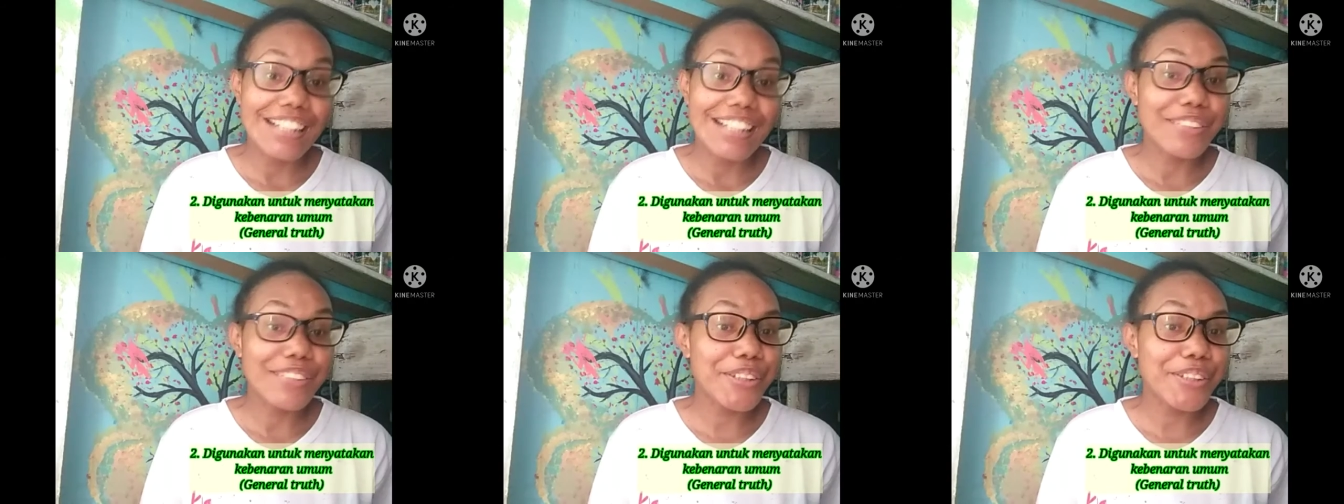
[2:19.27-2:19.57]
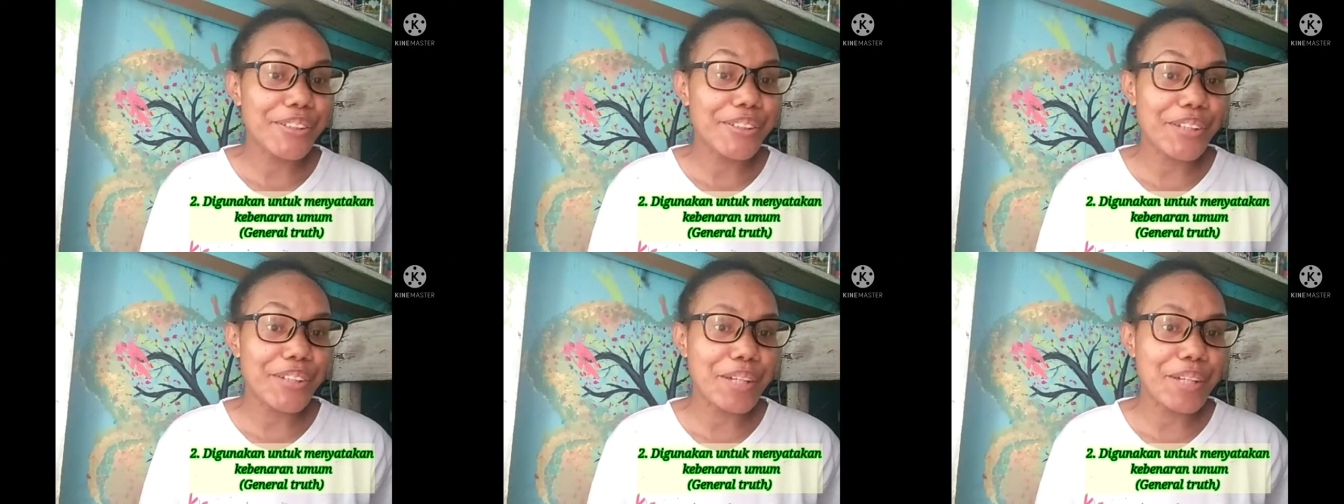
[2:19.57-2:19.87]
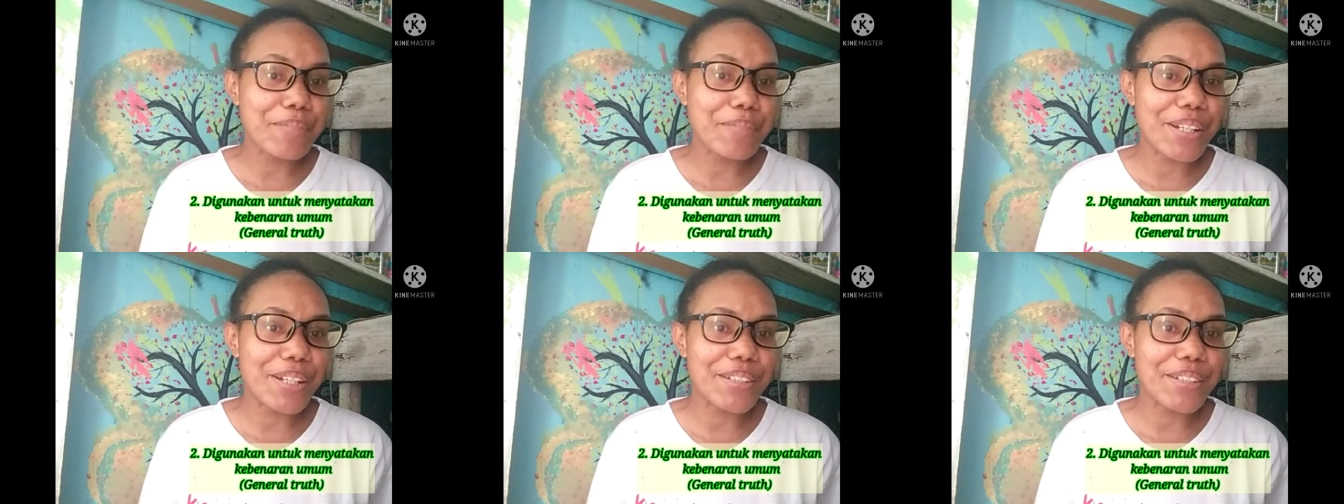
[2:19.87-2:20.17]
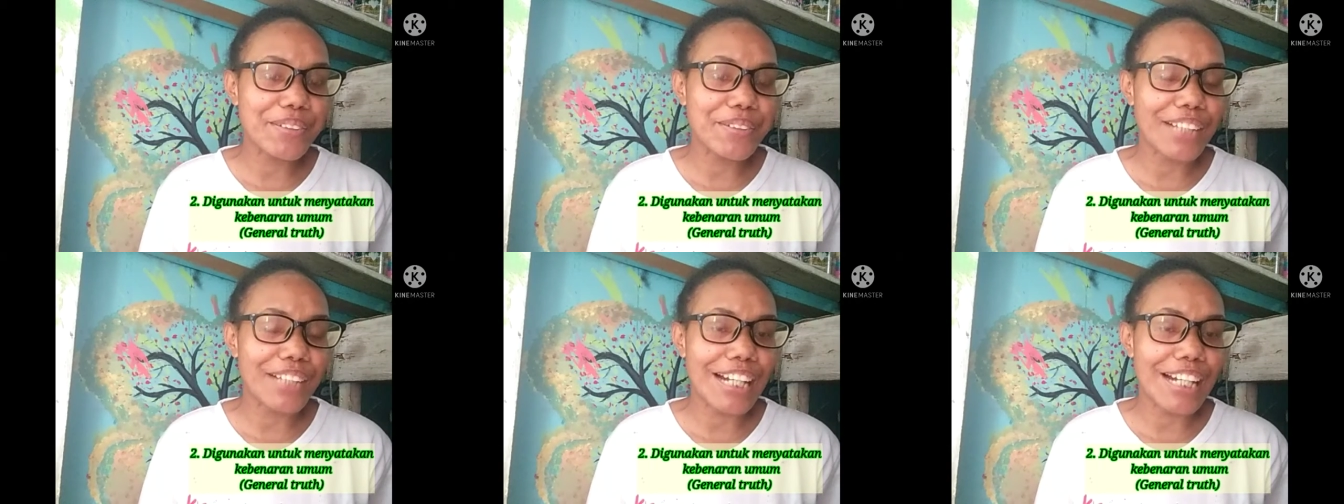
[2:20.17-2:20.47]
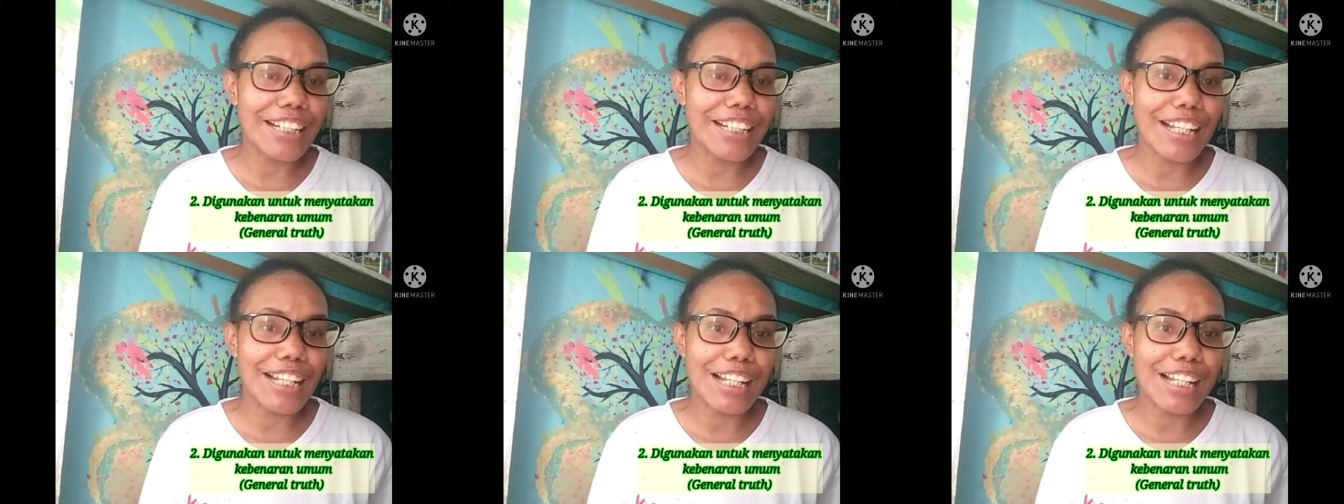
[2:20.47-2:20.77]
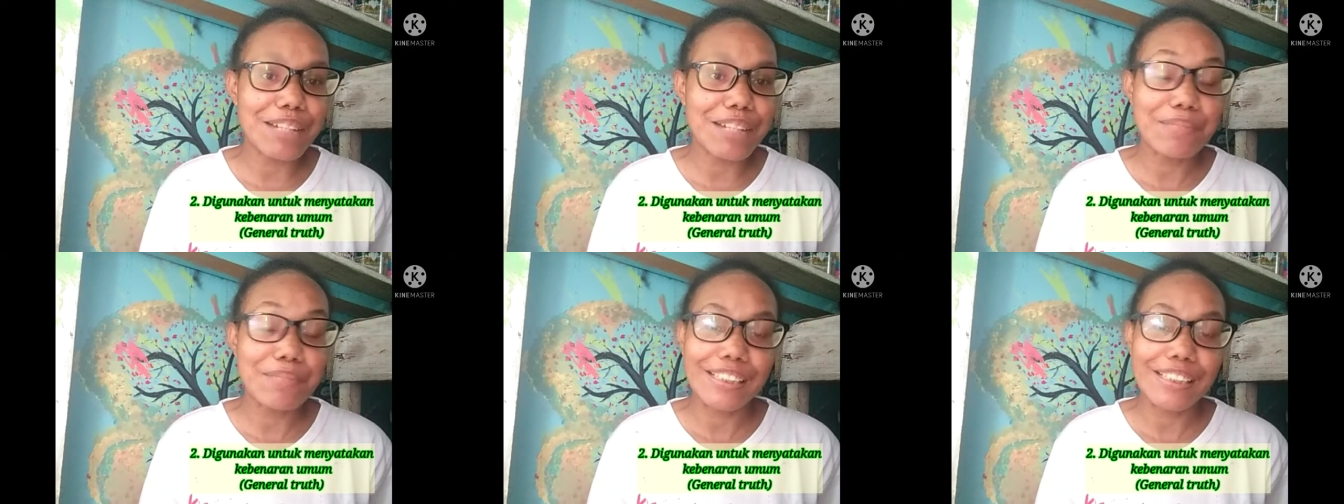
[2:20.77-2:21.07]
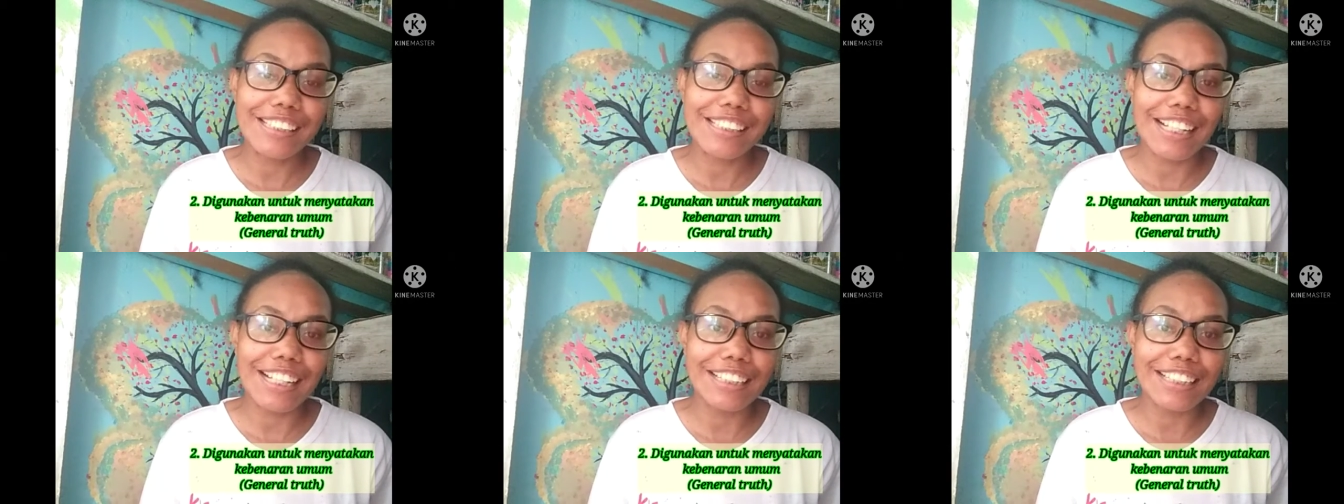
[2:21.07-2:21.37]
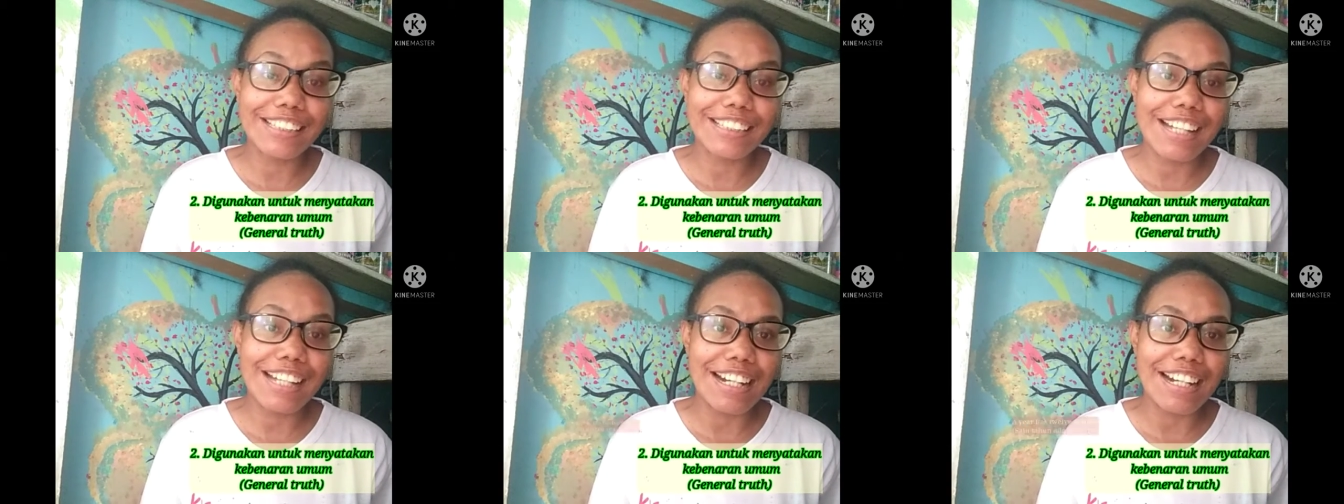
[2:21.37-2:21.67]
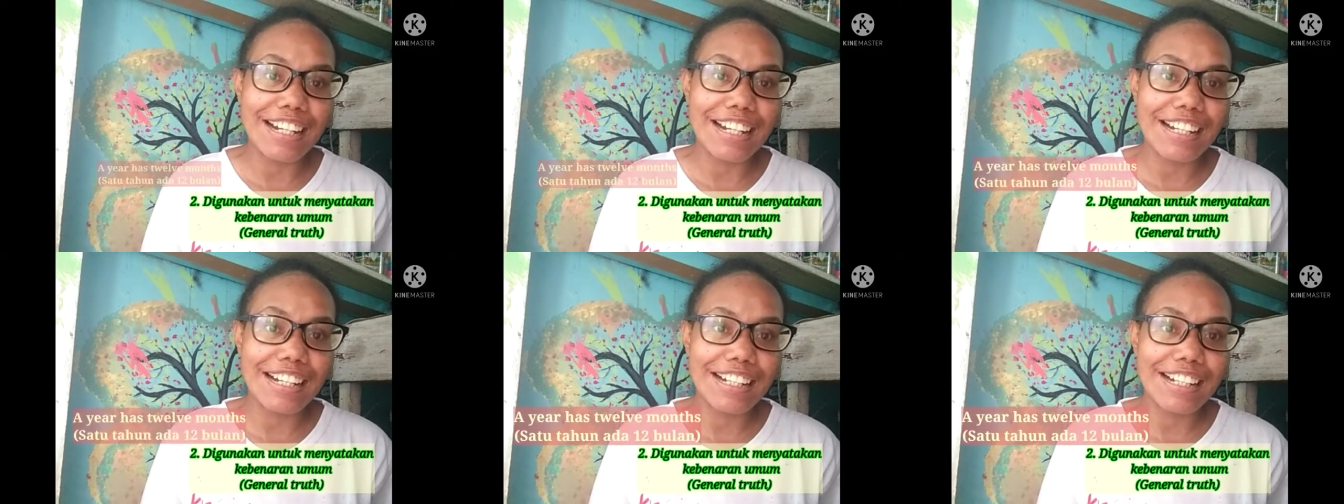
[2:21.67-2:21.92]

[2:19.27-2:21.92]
Contoh yang berikut adalah misalnya